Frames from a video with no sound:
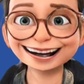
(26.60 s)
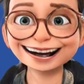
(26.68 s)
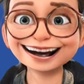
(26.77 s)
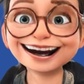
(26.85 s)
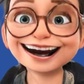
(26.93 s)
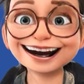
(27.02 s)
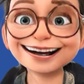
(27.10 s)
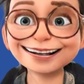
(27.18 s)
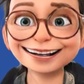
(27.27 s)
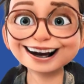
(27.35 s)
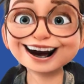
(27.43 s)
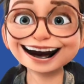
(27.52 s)
pour
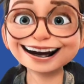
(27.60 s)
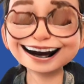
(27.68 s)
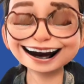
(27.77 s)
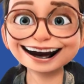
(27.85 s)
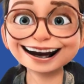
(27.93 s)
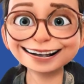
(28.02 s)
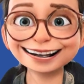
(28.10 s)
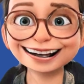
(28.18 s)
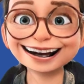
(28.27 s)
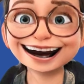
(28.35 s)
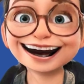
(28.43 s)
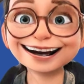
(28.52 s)
élire deux personnes
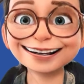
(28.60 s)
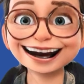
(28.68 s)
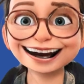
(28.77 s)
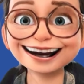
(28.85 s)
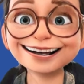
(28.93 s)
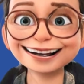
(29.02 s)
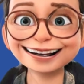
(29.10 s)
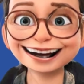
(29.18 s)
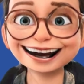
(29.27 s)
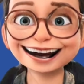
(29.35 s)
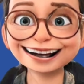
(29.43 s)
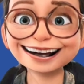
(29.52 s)
et deuxième tour
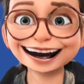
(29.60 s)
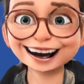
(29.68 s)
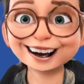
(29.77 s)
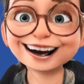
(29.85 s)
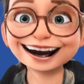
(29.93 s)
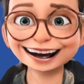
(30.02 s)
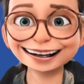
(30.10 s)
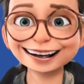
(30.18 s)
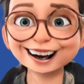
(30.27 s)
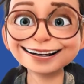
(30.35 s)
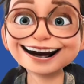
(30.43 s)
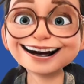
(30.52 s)
pour élire le
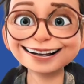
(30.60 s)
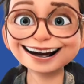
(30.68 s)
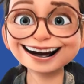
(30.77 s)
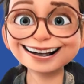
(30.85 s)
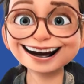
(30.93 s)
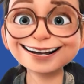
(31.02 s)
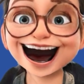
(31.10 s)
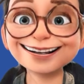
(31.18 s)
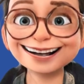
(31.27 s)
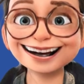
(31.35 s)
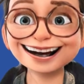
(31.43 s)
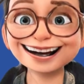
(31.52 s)
ou la
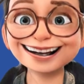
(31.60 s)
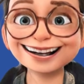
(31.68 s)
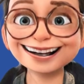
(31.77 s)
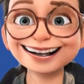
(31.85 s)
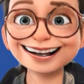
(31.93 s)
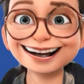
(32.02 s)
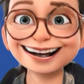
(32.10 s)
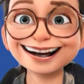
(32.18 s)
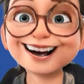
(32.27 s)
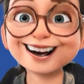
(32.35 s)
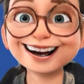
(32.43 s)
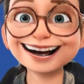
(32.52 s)
présidente
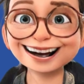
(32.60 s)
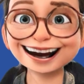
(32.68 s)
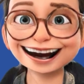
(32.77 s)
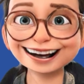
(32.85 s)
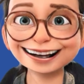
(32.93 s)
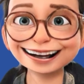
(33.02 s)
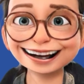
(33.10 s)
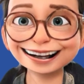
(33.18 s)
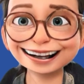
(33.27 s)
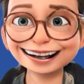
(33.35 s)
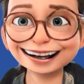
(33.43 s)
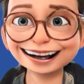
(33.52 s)
de la République.
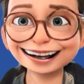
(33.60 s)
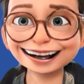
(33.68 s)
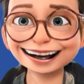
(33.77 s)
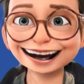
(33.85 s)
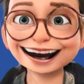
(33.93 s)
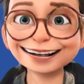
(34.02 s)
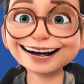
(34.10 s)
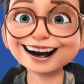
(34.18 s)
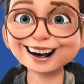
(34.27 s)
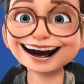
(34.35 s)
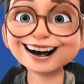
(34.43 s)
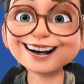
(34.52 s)
Le
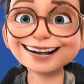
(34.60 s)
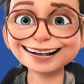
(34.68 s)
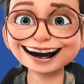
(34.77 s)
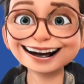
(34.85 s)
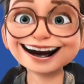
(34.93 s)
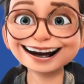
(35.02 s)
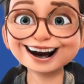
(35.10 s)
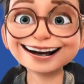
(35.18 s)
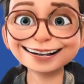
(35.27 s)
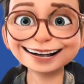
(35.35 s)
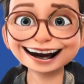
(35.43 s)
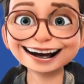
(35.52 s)
président peut
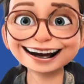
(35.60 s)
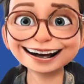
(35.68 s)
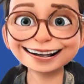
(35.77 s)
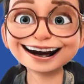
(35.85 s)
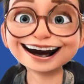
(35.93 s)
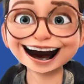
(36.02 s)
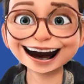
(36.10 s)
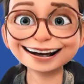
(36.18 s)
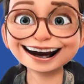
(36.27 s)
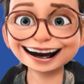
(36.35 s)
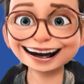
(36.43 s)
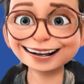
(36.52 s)
choisir de se
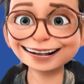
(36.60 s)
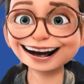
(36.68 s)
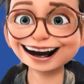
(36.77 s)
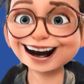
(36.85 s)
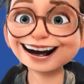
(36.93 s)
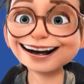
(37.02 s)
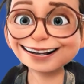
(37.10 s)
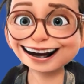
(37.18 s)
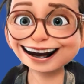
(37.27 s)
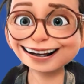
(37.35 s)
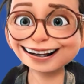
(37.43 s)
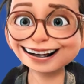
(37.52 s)
représenter ou de se
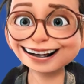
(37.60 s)
retirer.